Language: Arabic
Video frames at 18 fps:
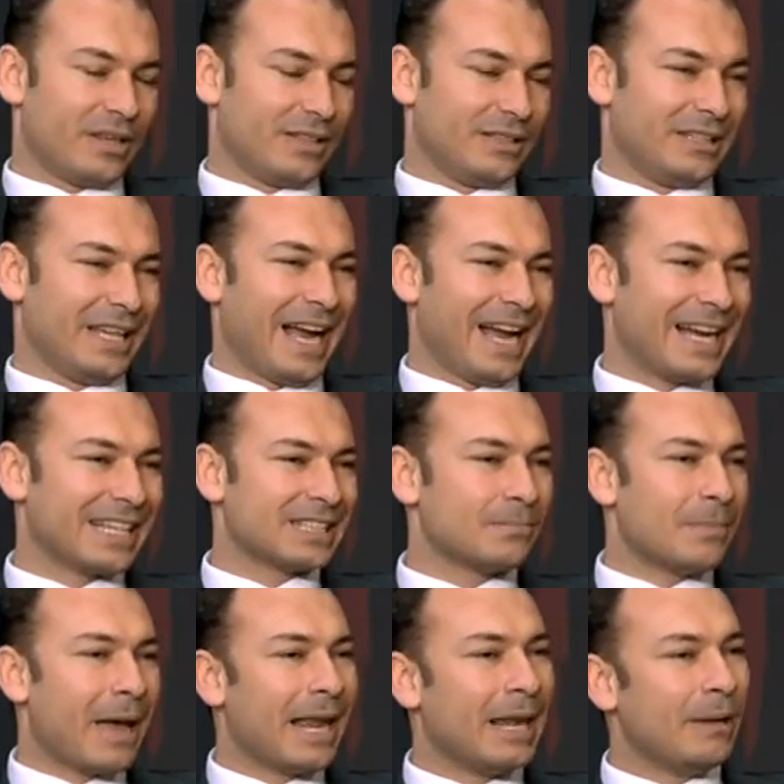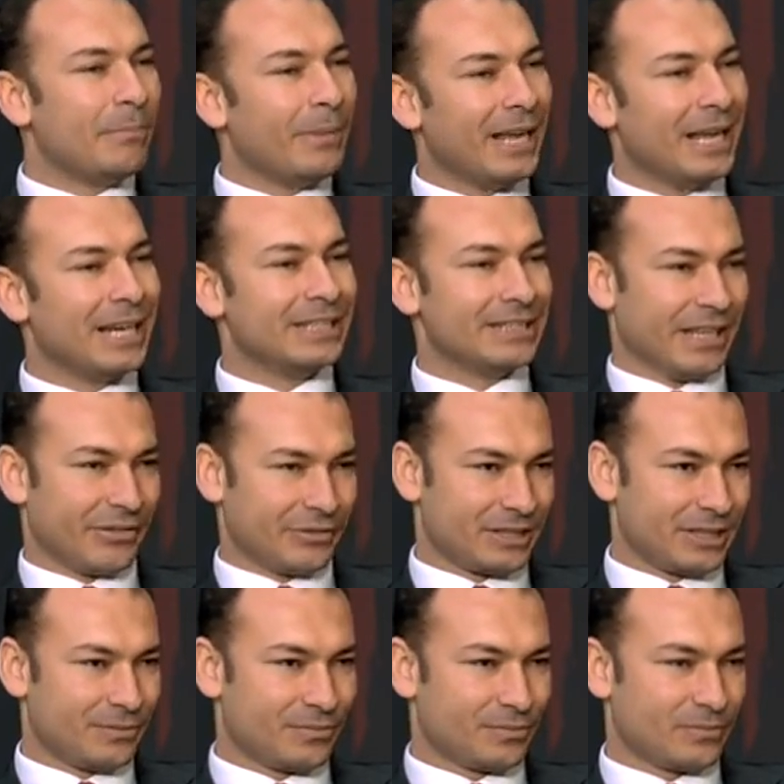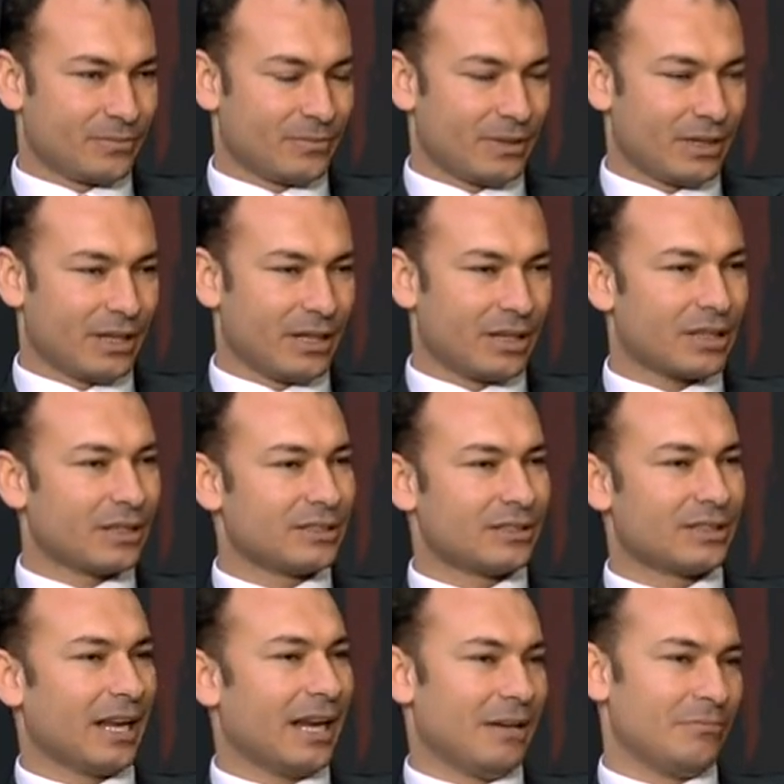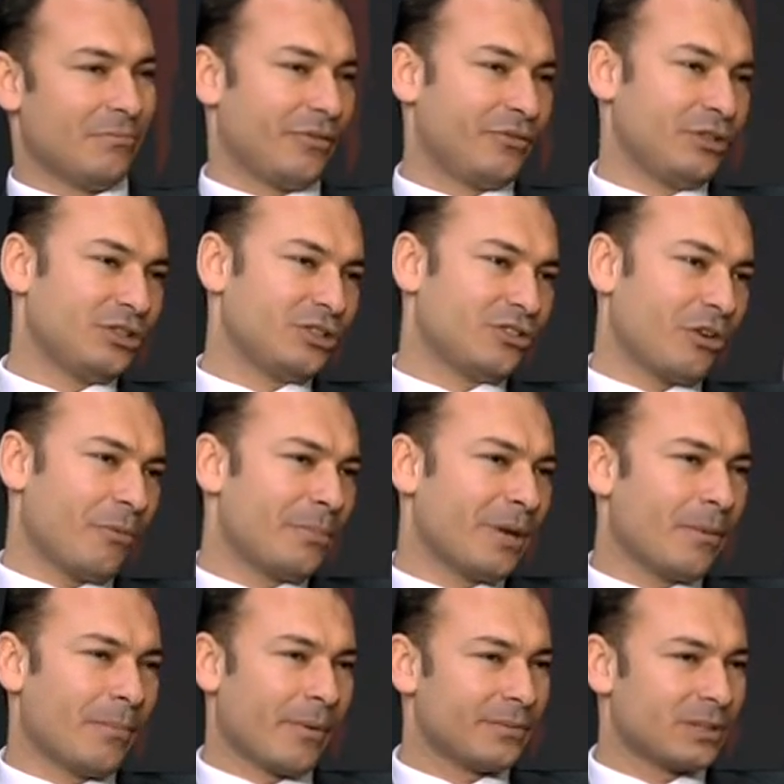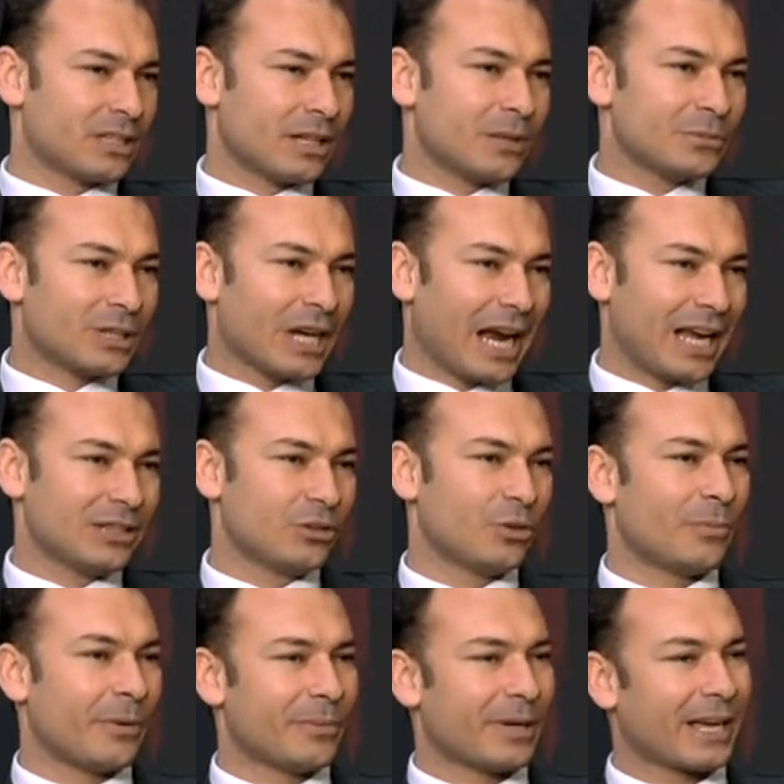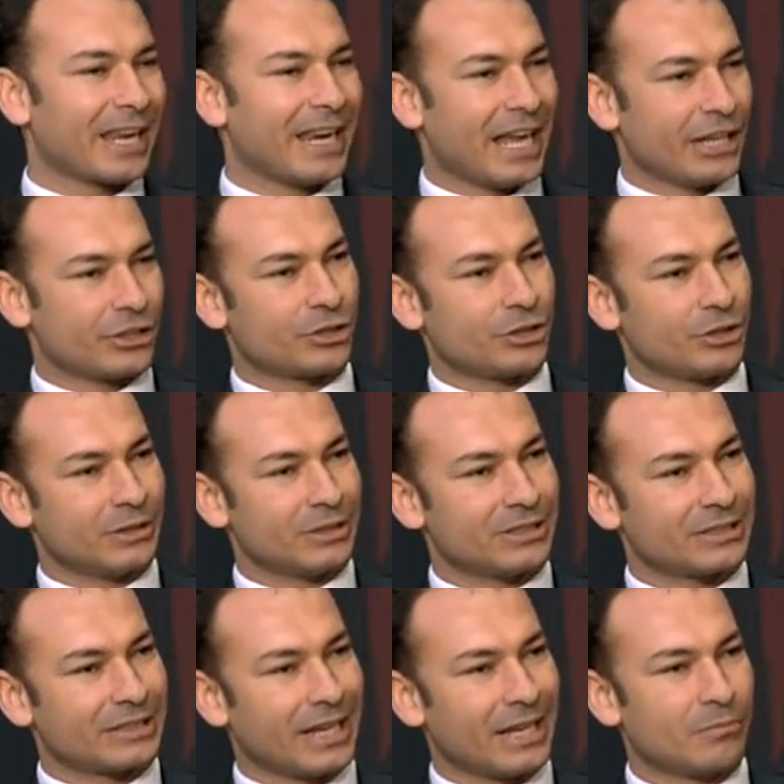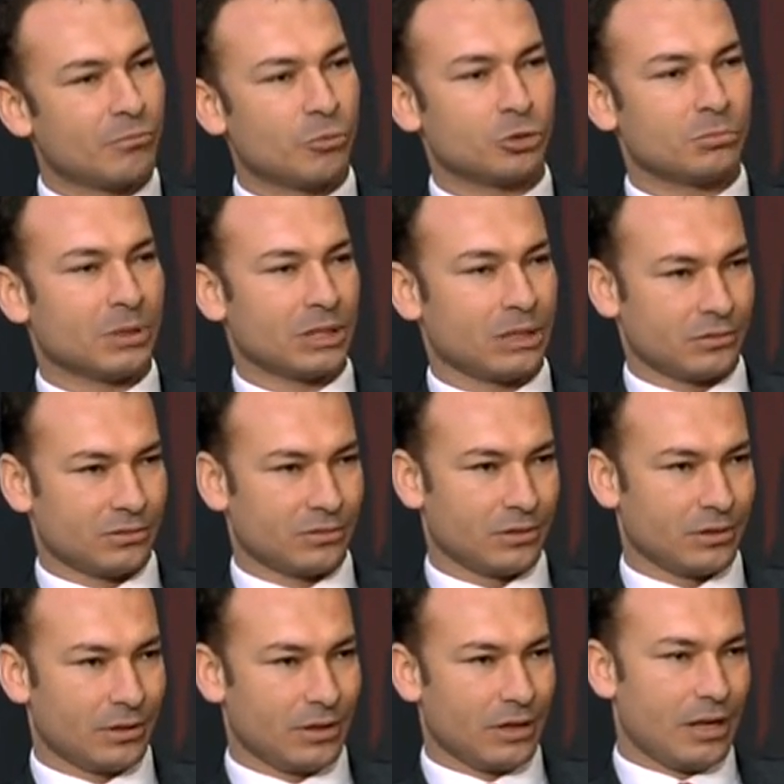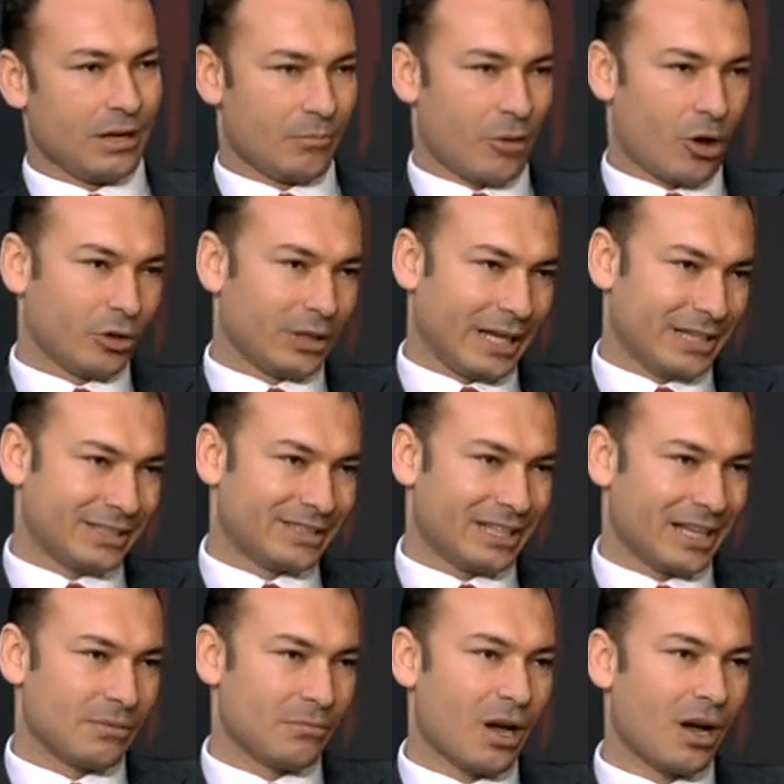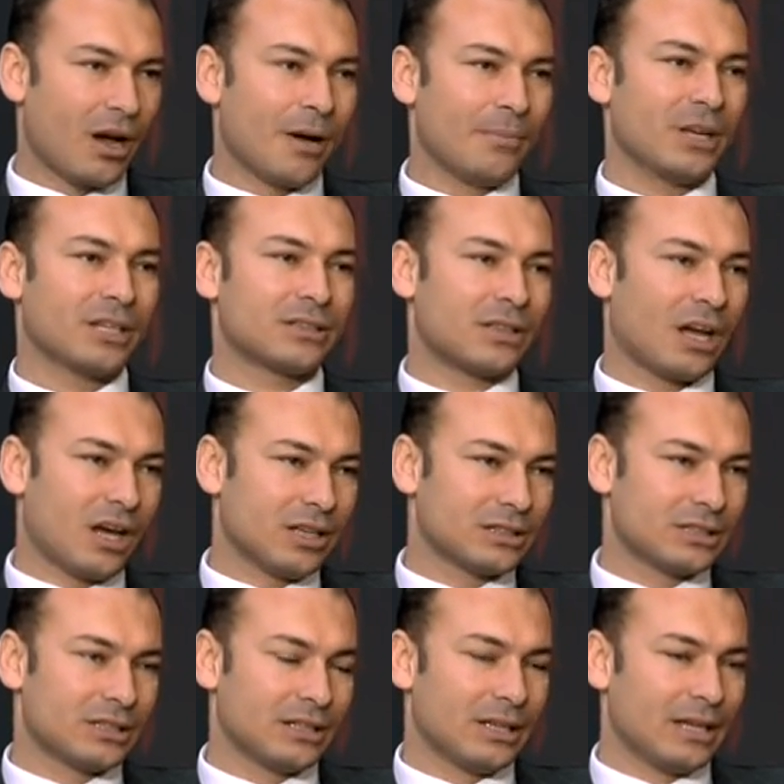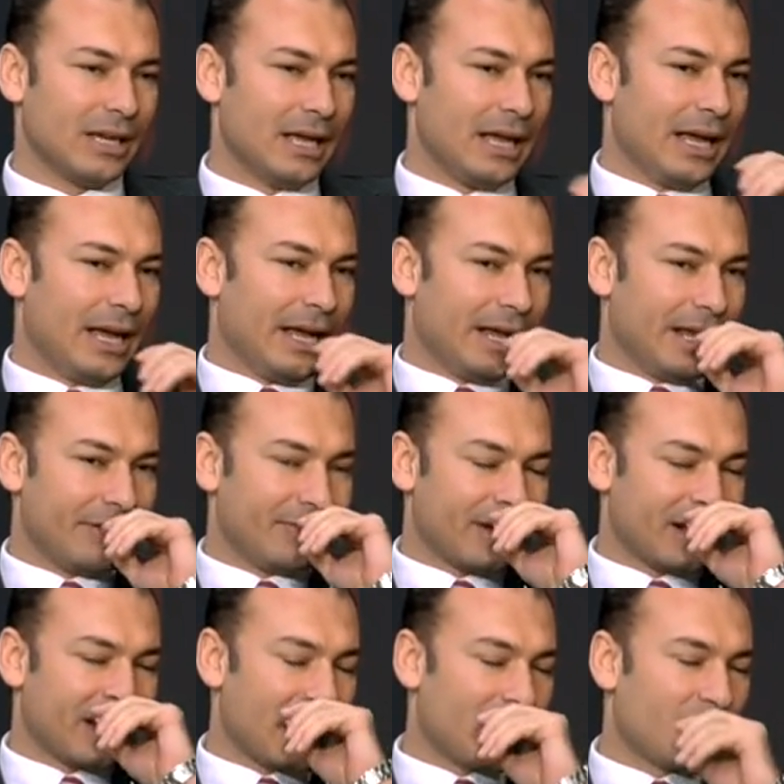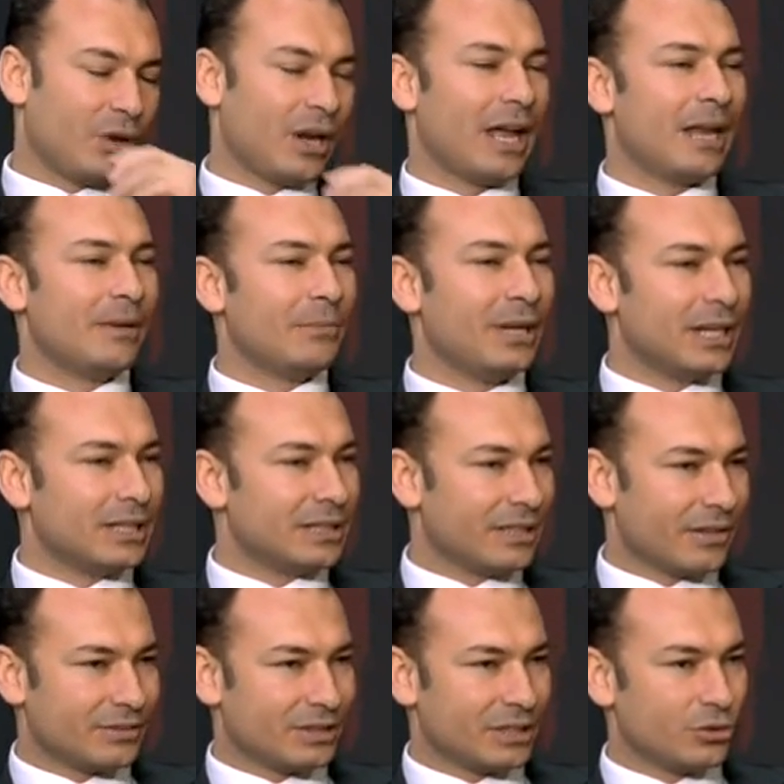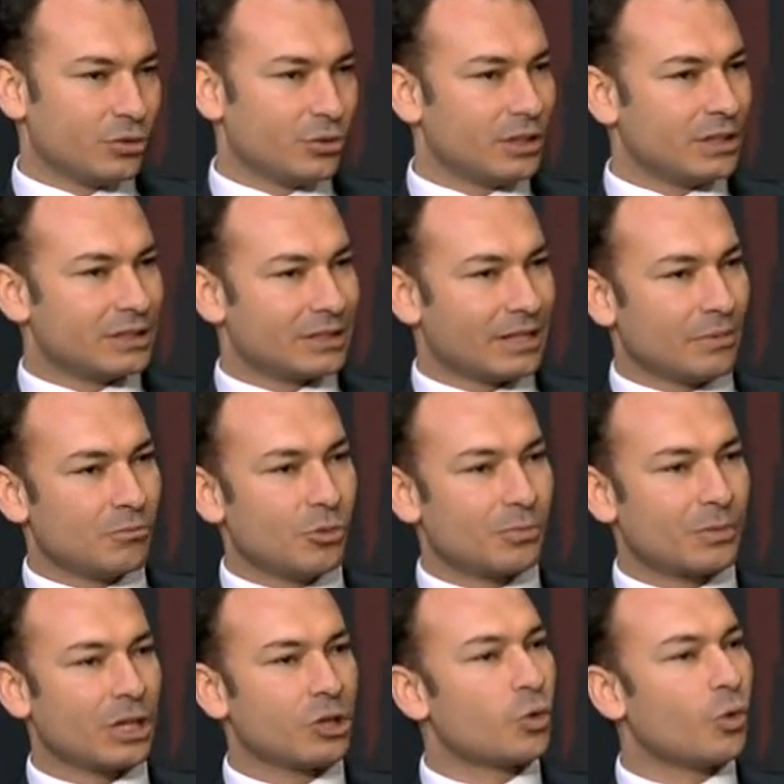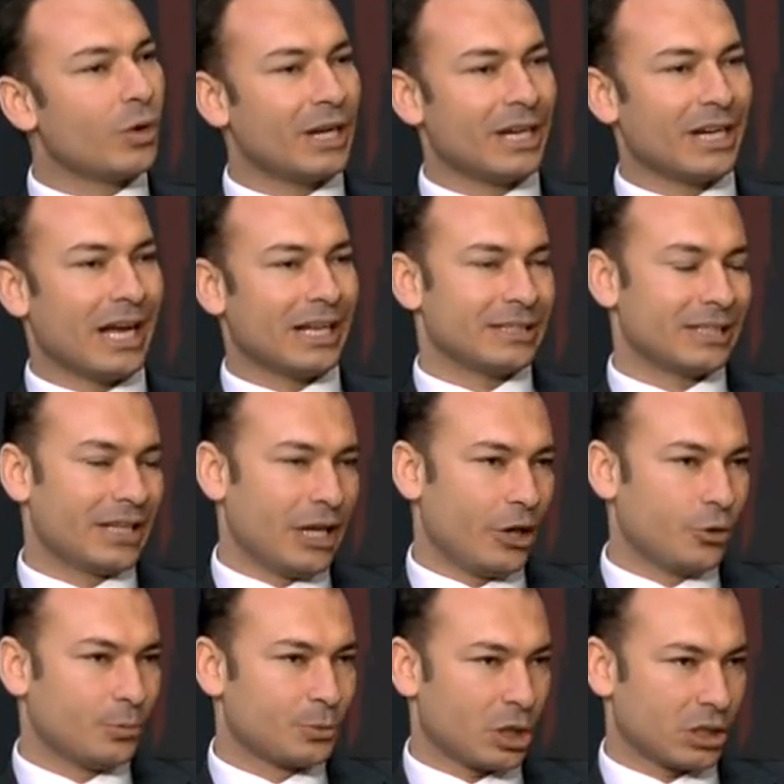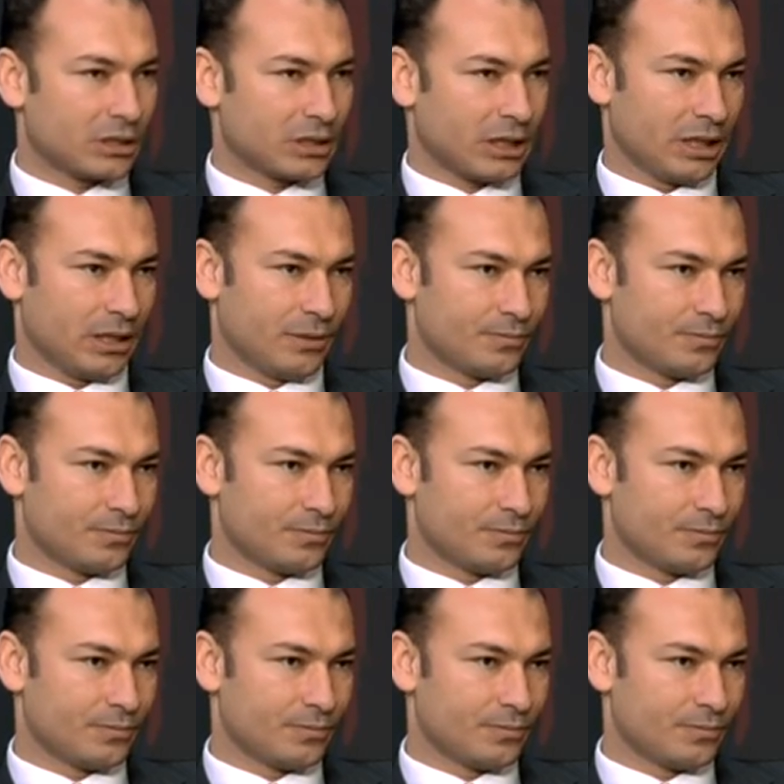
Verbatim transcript: دي حاجه اسمها الميل النفسي اه القصه لا مفيش ربنا ما بيظلمش حد وما بيخلقش انسان مدمن اه هو ده انسان ما قبل التعاطي الفكره كلها الميل النفسي انه الانسان ممكن كلنا عندنا عيوب شخصيه